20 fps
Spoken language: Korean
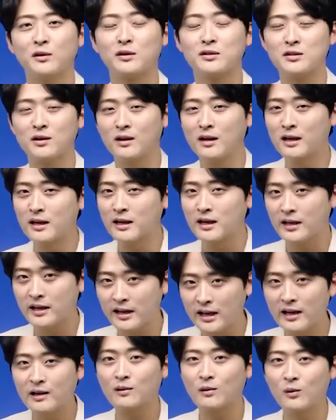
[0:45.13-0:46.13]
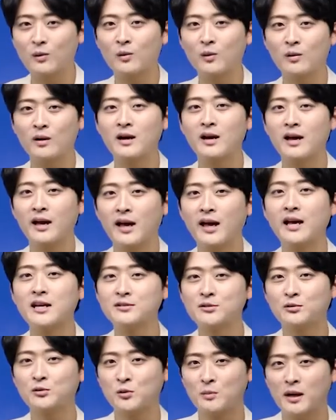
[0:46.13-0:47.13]
그래서 읽고
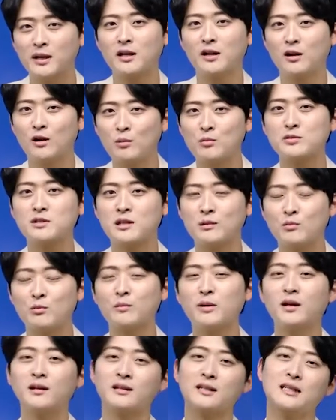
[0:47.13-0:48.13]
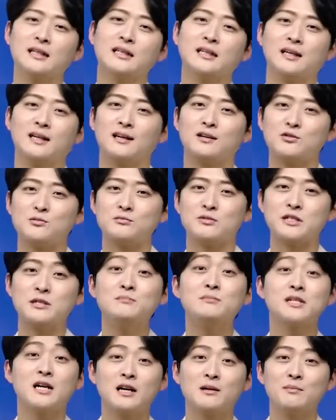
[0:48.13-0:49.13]
해석도 많이 읽어보시다 보면 어, 좀
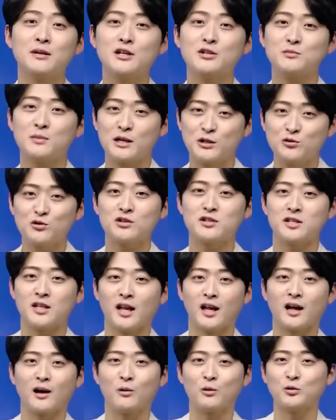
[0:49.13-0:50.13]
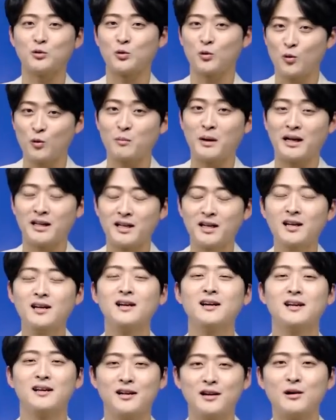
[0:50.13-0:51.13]
짐작을 미리 좀 할 수 있으니까 그것도 꼭 많이
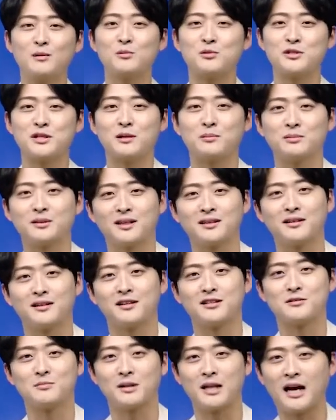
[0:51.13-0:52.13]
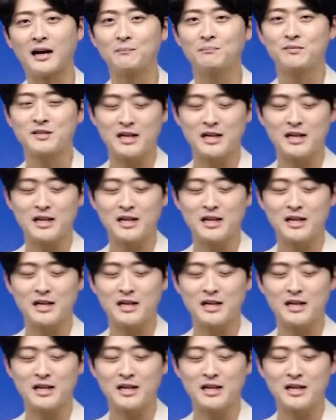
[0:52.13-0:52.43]
읽어보시길 부탁드리겠습니다.